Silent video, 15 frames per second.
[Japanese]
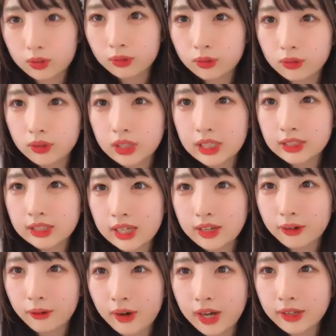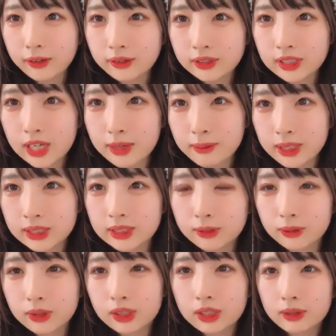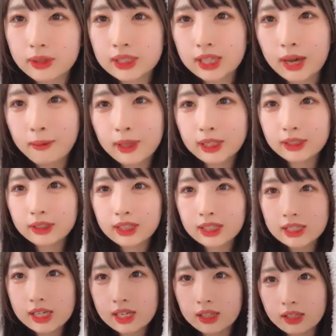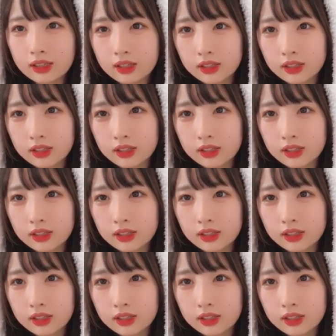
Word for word: ココナンさんおはようございます仕事行ってきます頑張ってください